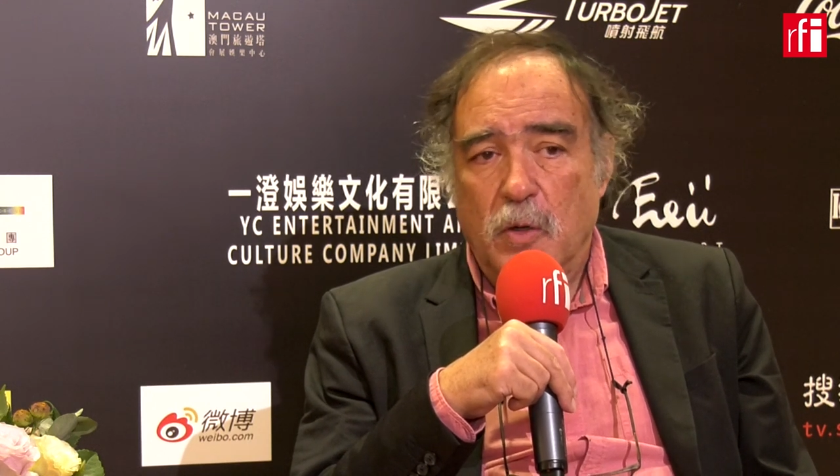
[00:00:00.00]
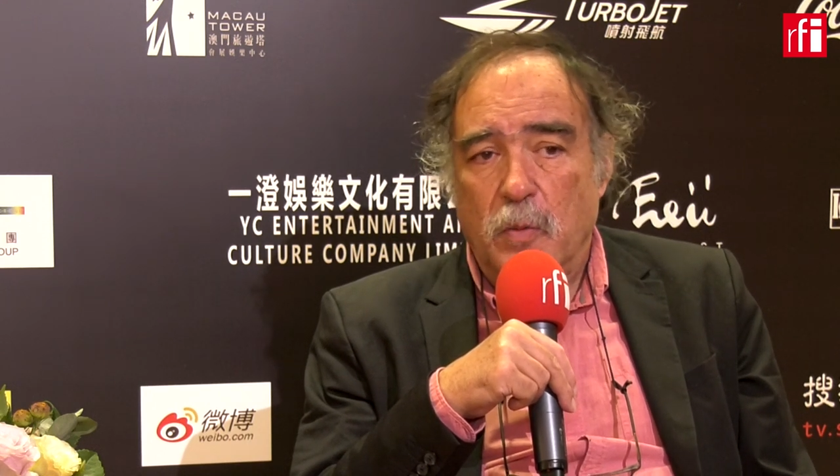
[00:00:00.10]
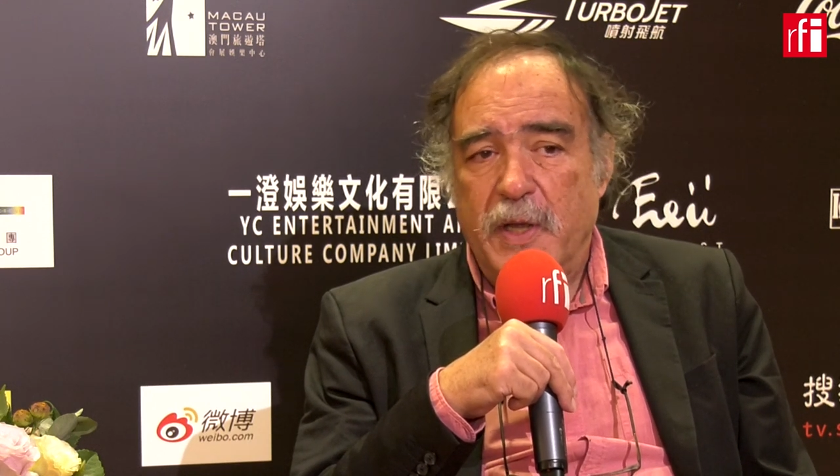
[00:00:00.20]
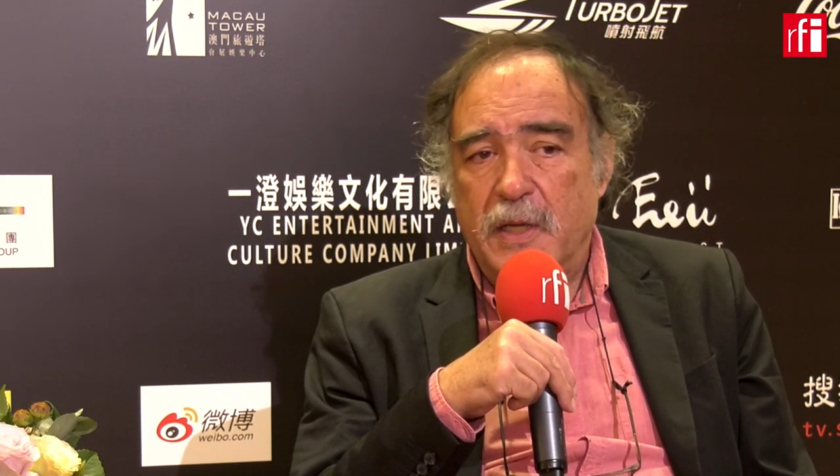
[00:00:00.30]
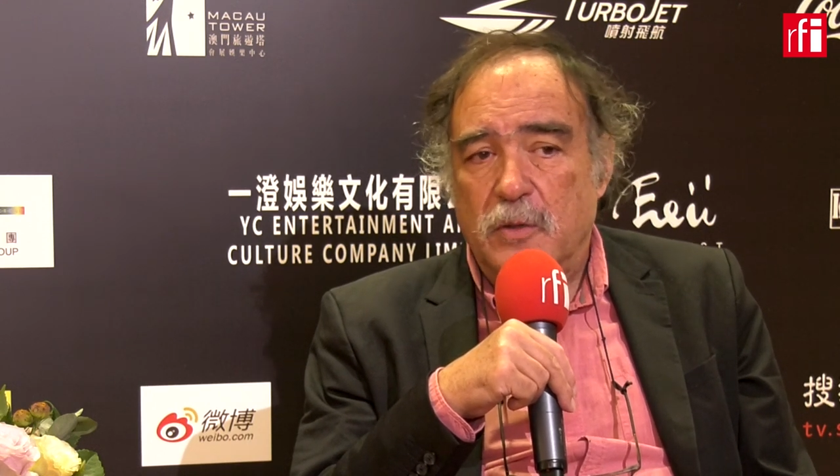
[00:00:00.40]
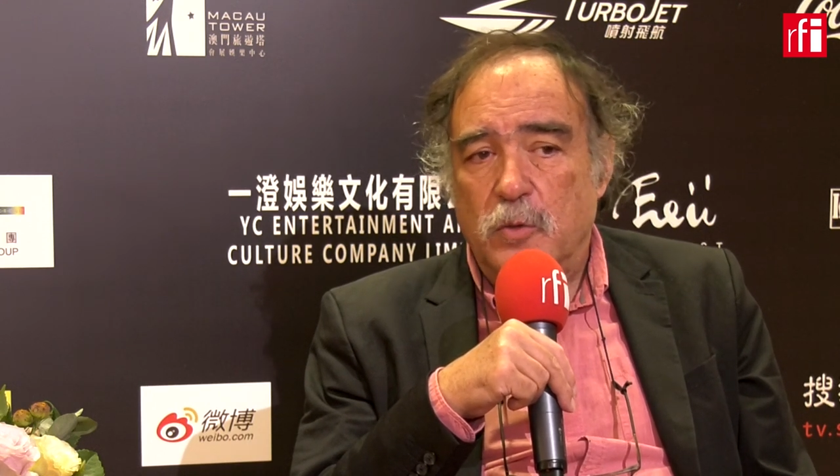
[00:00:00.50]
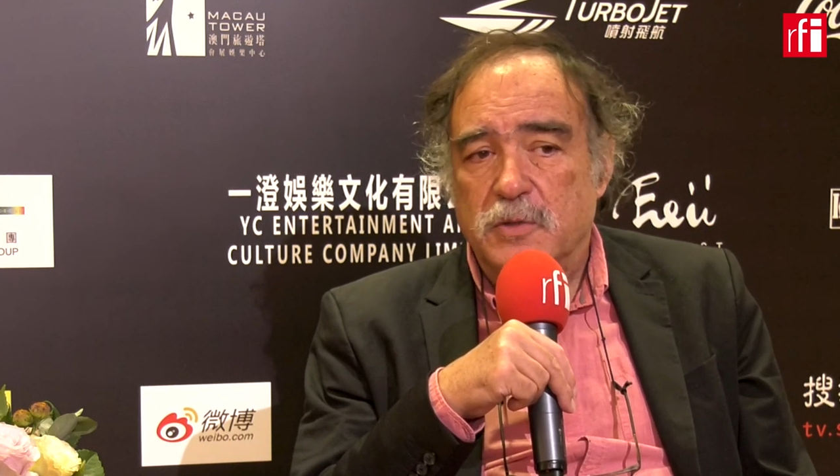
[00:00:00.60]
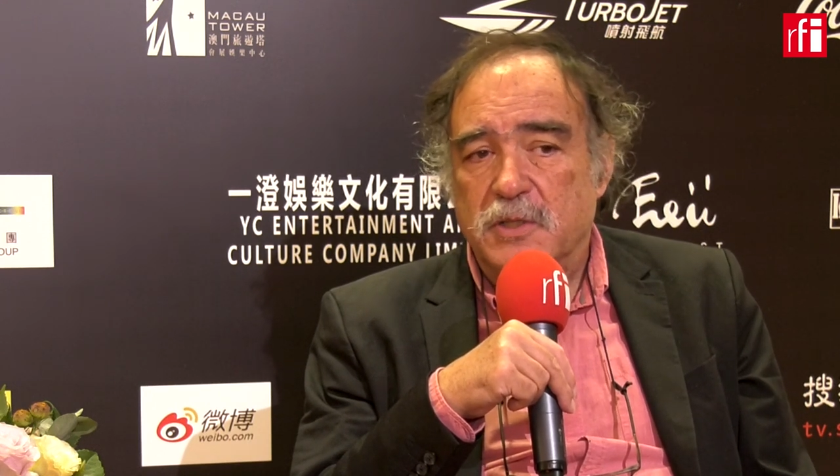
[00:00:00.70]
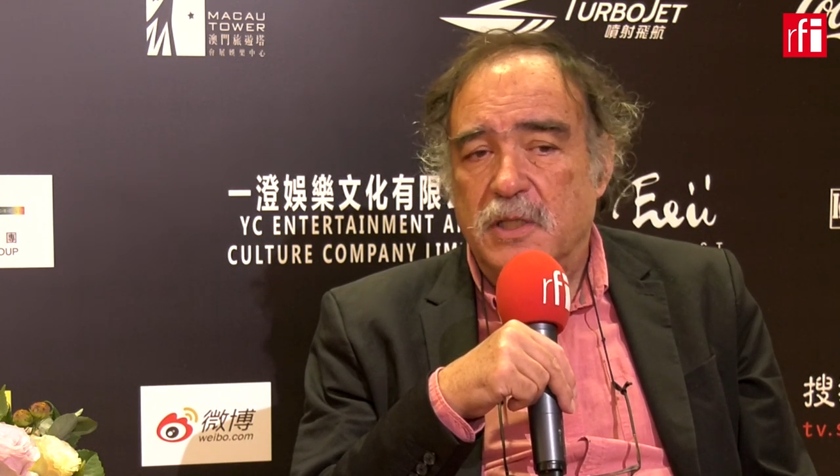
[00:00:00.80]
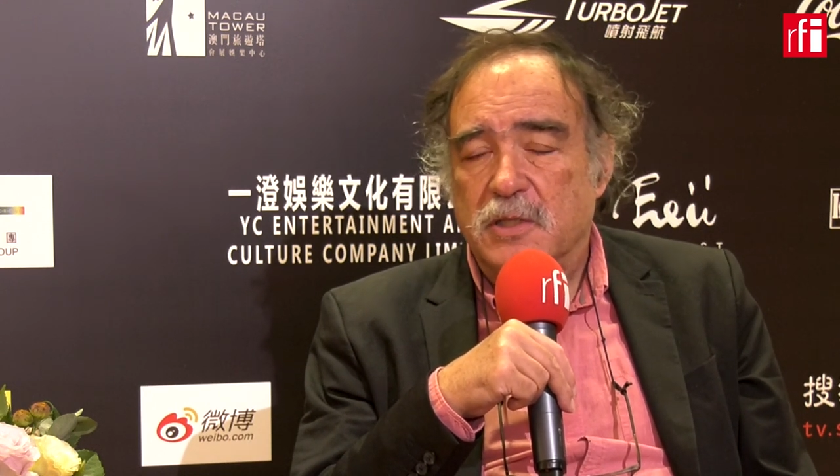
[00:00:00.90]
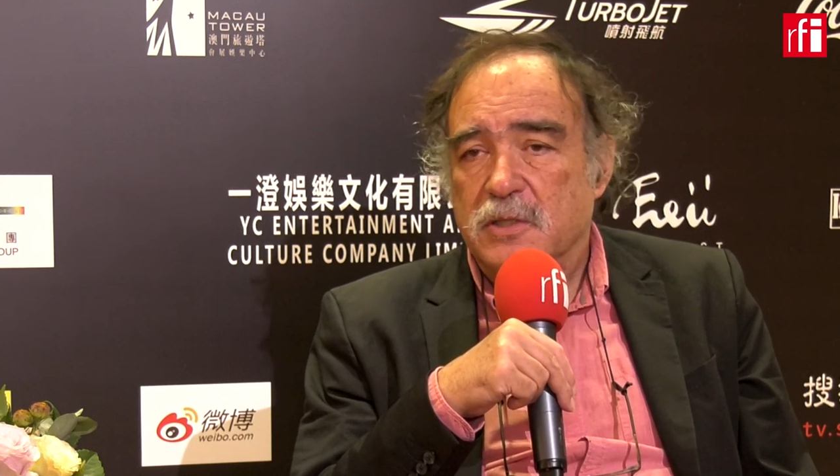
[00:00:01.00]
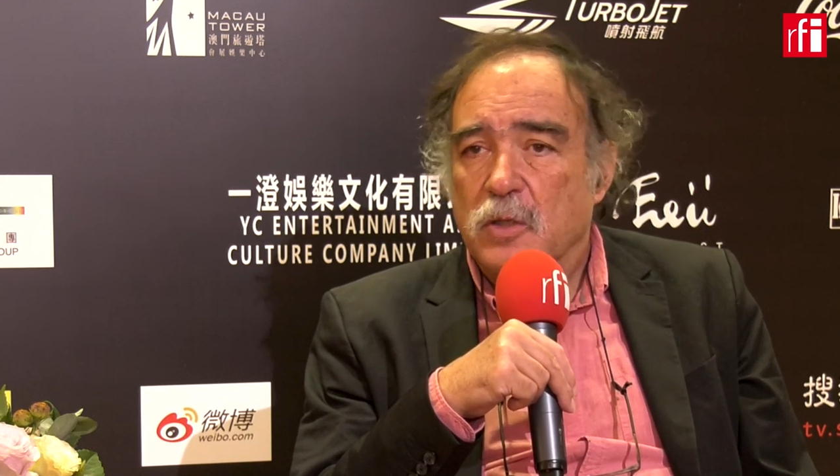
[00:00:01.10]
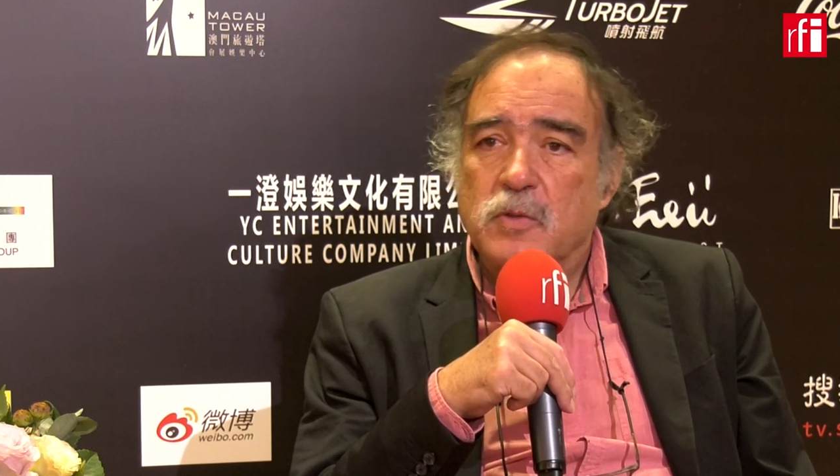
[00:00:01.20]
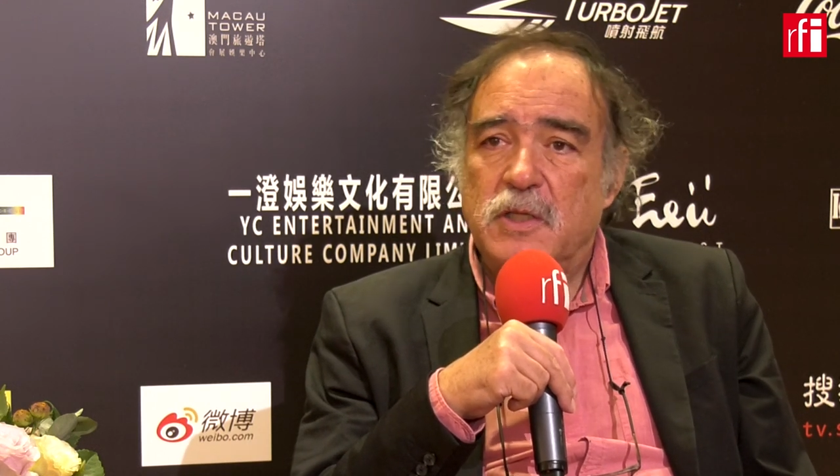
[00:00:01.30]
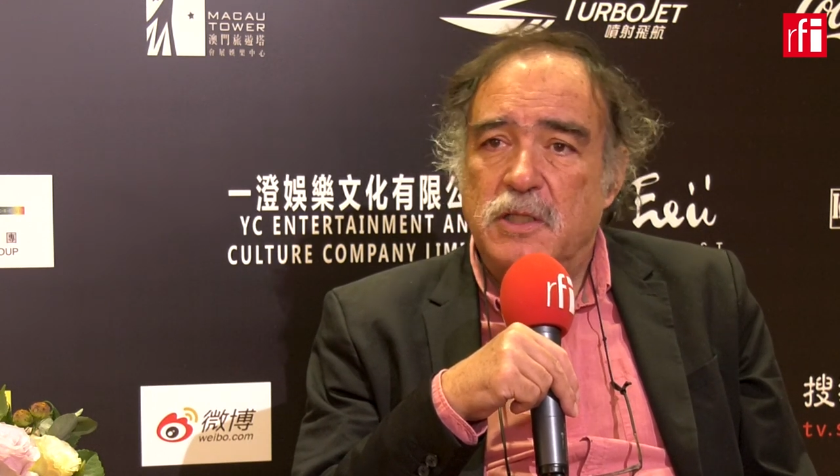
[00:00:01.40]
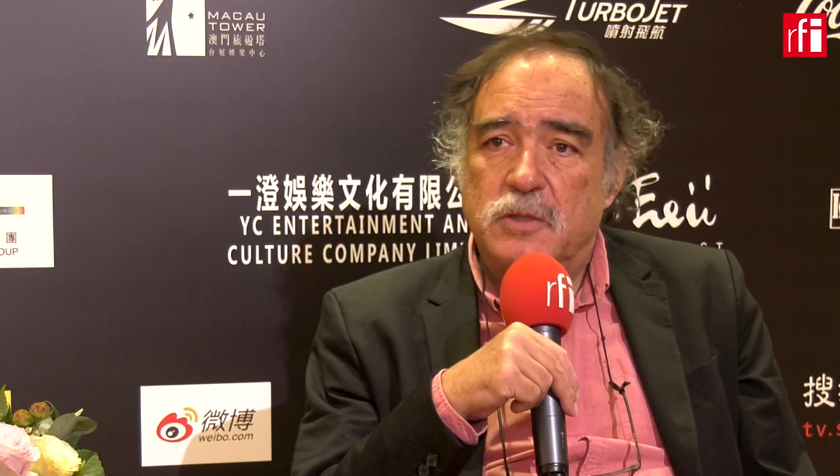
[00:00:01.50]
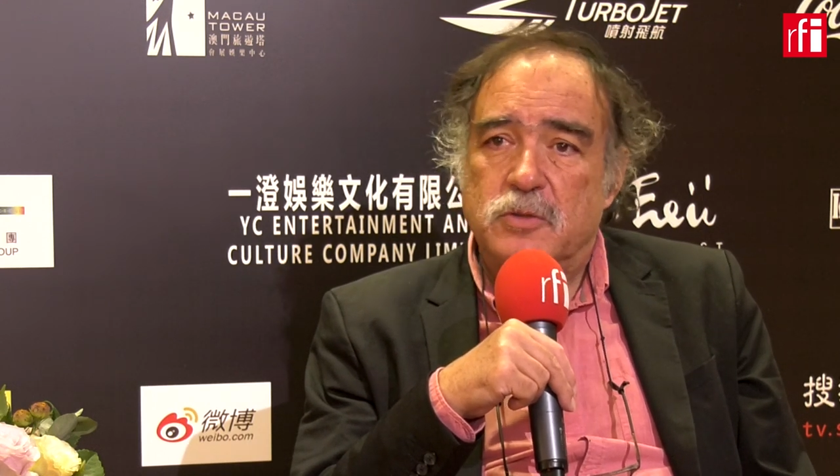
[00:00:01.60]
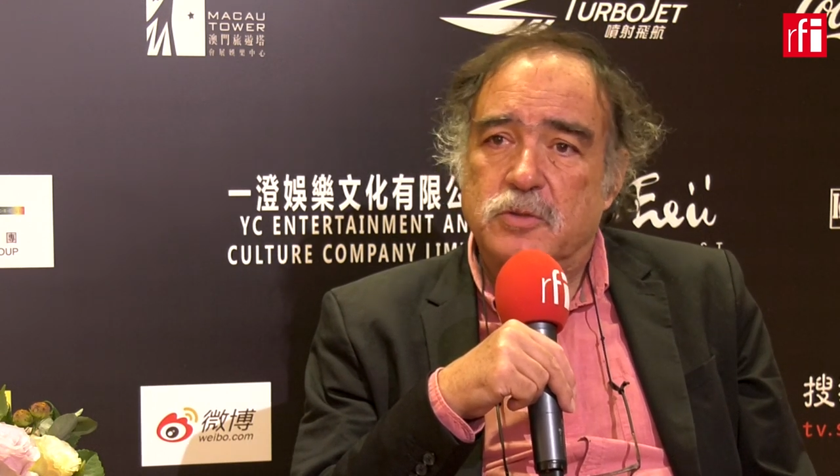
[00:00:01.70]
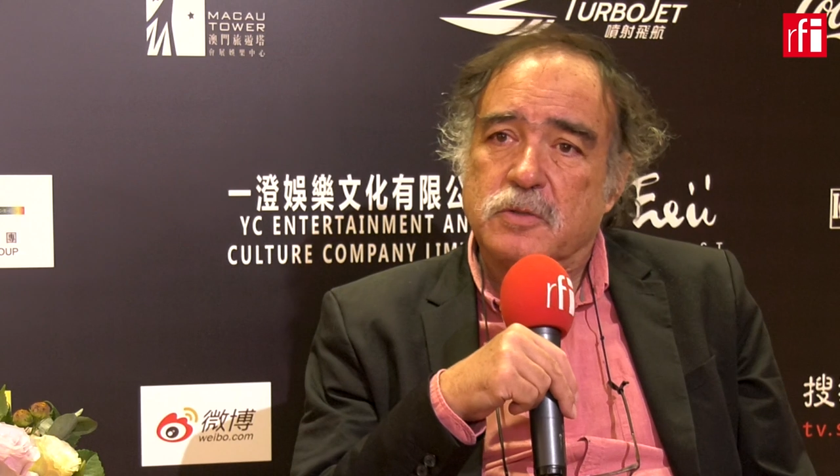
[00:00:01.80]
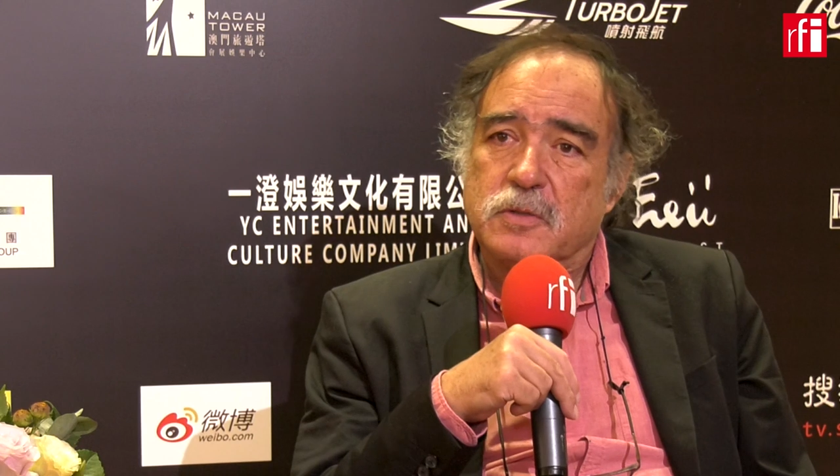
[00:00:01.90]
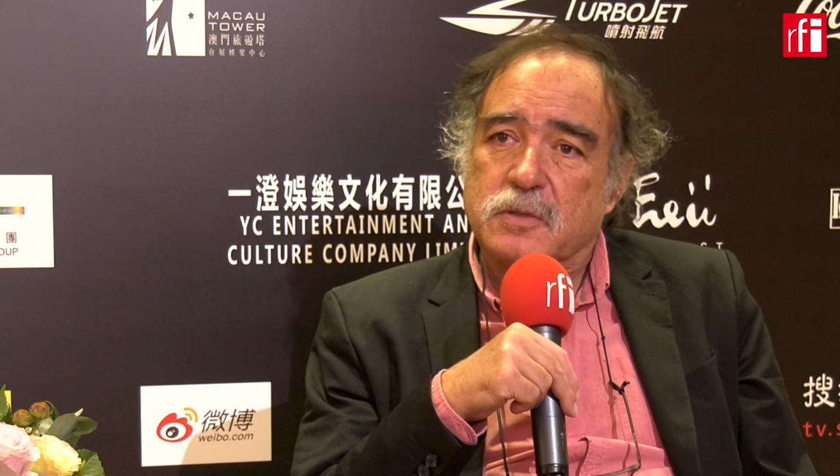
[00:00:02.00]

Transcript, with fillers: como é que todos aqueles não ditos